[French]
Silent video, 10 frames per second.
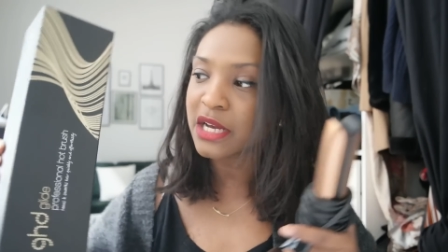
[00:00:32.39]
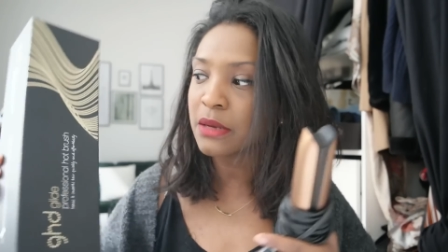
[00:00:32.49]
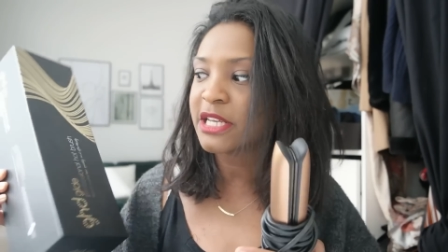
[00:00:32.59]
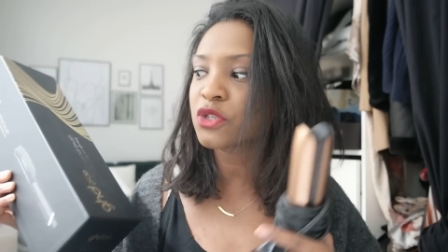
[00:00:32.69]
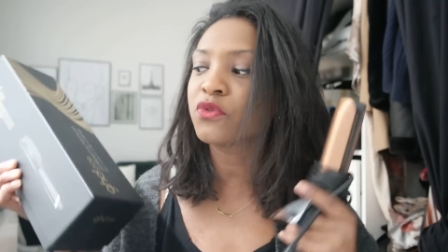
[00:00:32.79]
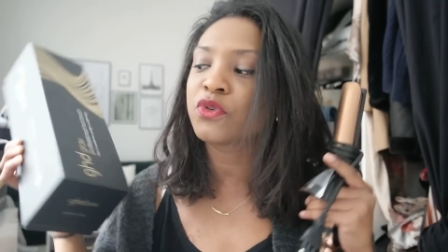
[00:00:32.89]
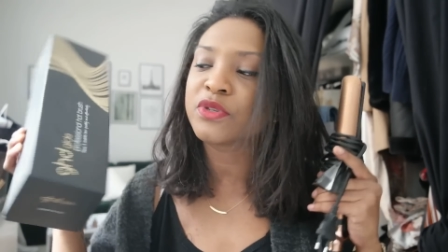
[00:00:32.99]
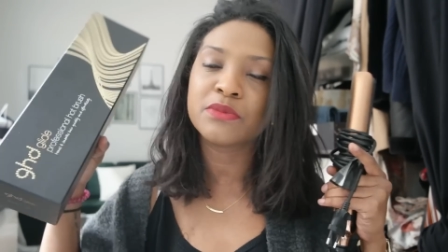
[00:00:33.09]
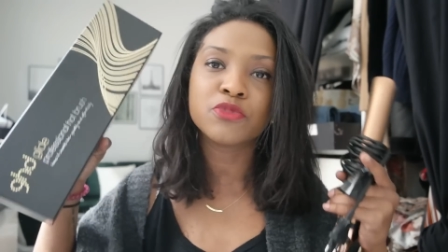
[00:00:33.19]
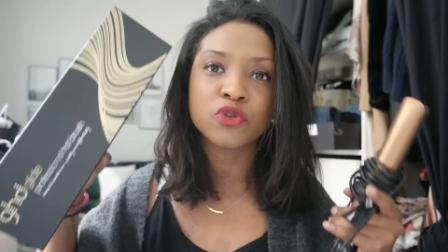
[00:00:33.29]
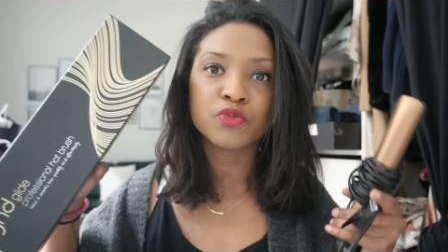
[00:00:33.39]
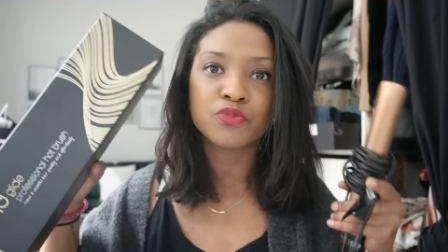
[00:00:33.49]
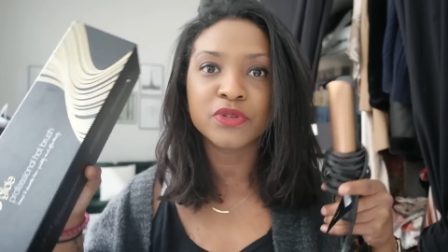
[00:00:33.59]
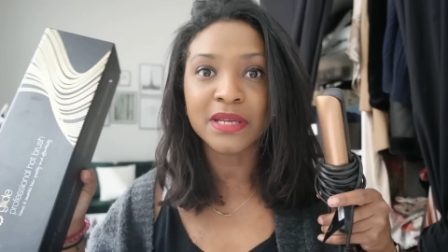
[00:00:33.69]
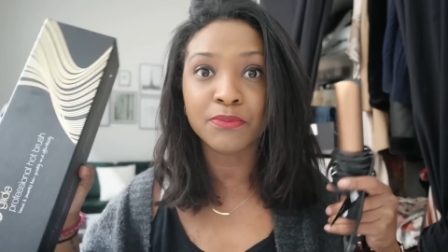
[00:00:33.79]
Comme ça, je trouve que c'est beaucoup
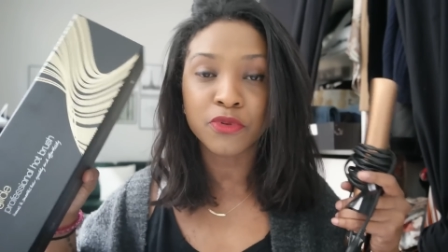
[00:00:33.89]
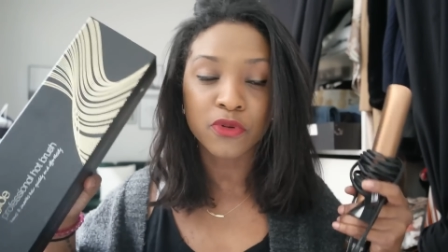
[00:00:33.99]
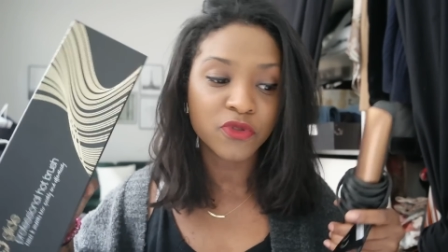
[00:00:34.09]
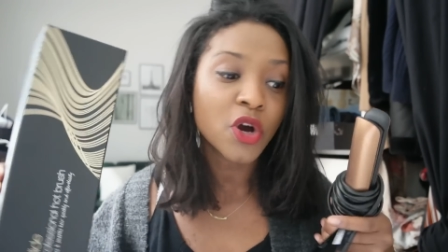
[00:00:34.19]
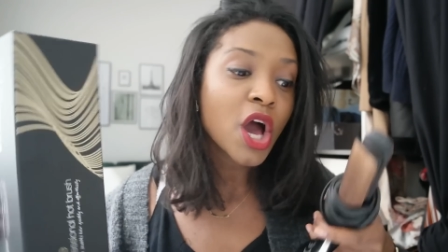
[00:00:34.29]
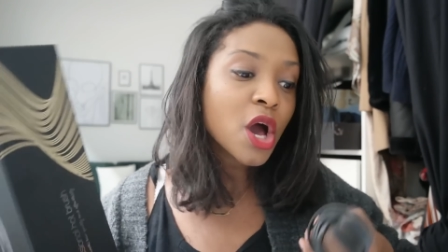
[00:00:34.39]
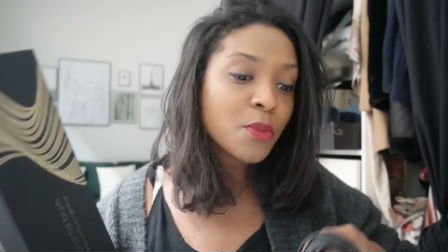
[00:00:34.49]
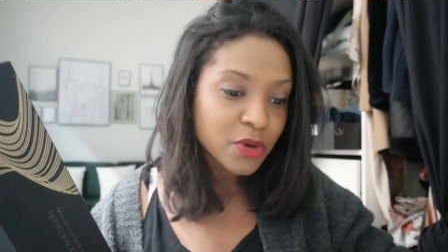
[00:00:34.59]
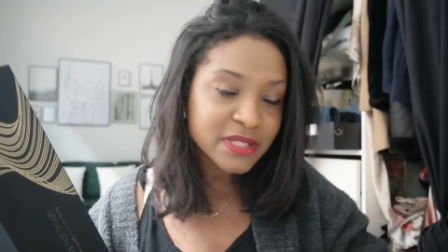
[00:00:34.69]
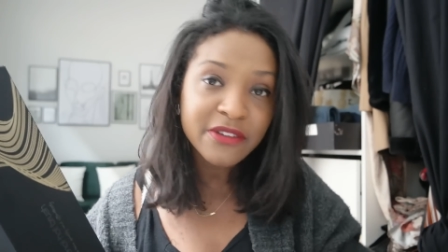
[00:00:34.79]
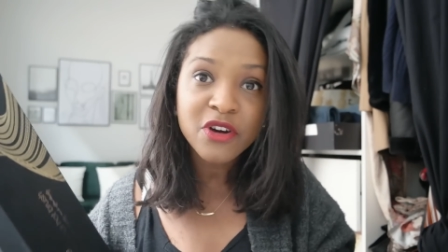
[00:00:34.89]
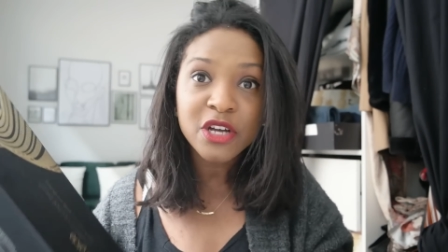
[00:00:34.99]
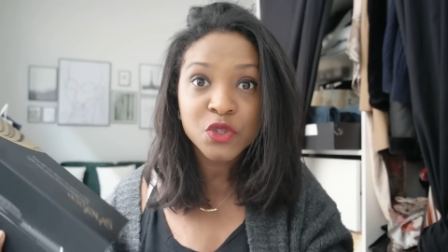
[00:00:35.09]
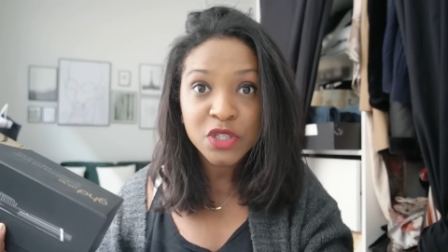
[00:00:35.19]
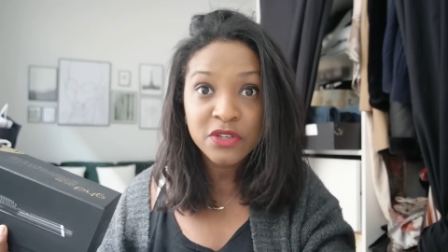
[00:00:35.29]
plus simple pour vous, pour
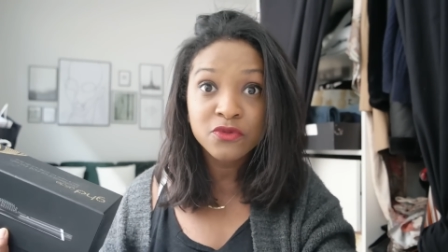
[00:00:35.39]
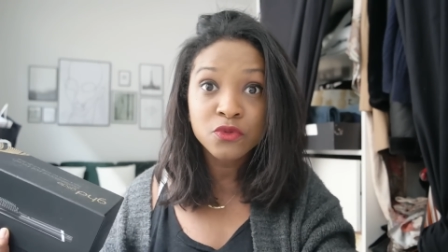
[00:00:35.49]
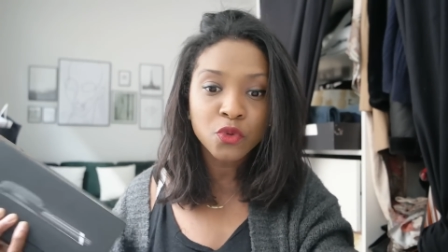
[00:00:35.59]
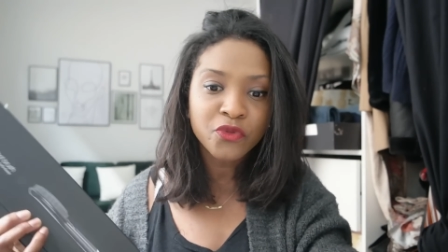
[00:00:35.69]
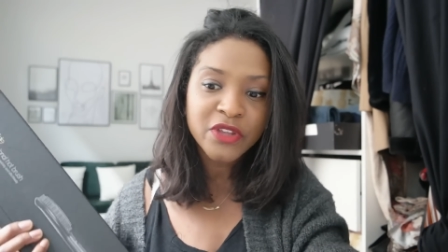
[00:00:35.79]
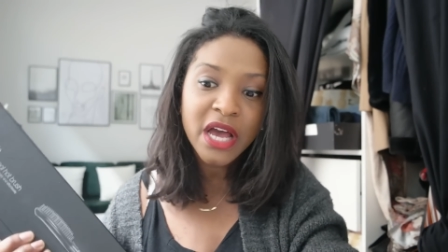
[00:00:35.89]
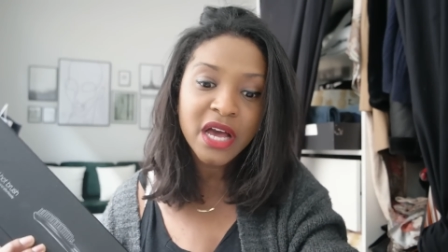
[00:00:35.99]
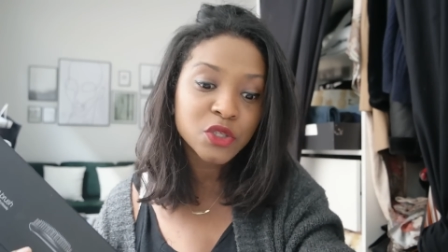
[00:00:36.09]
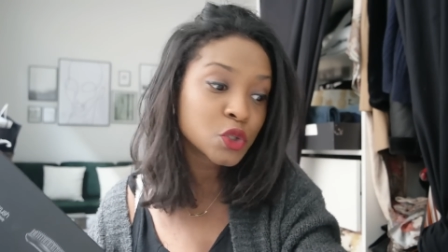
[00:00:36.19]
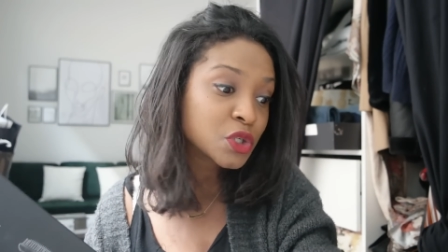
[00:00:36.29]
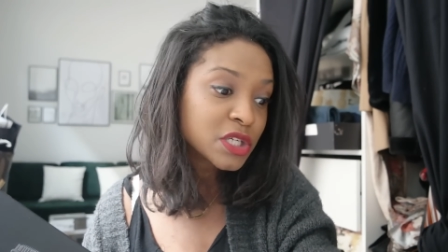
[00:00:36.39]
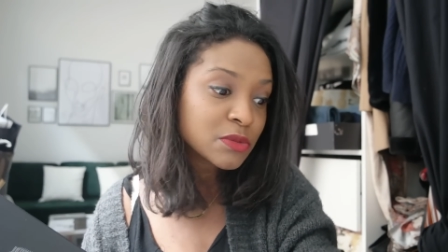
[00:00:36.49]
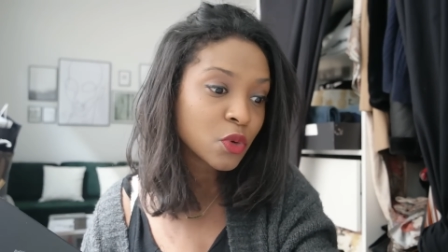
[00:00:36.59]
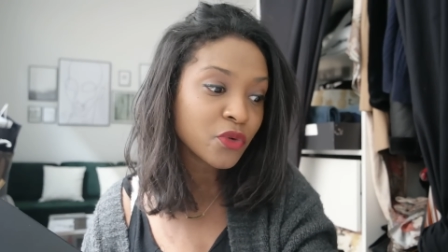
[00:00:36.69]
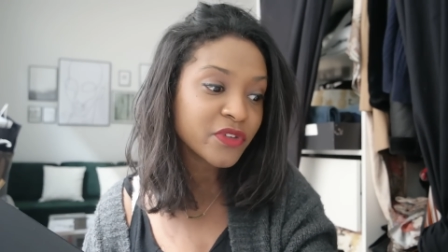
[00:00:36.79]
savoir ce qui vous convient, ce qui
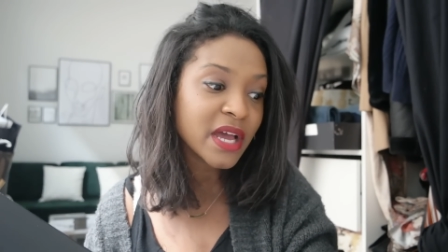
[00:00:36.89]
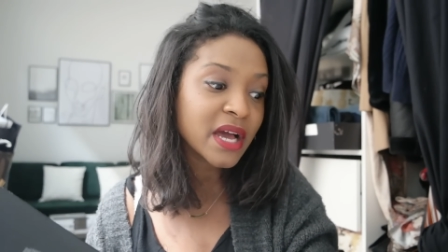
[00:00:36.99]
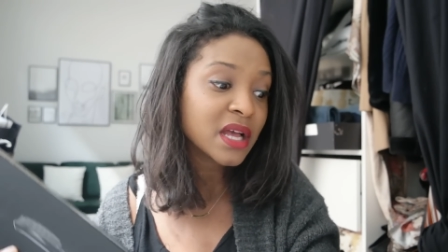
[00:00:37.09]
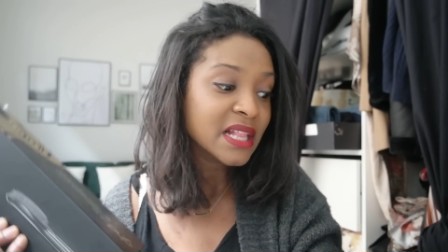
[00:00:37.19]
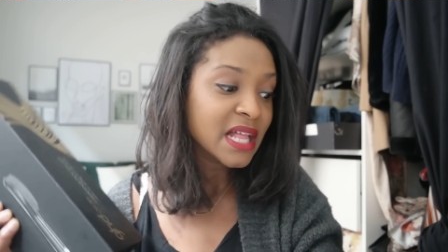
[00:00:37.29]
me convient.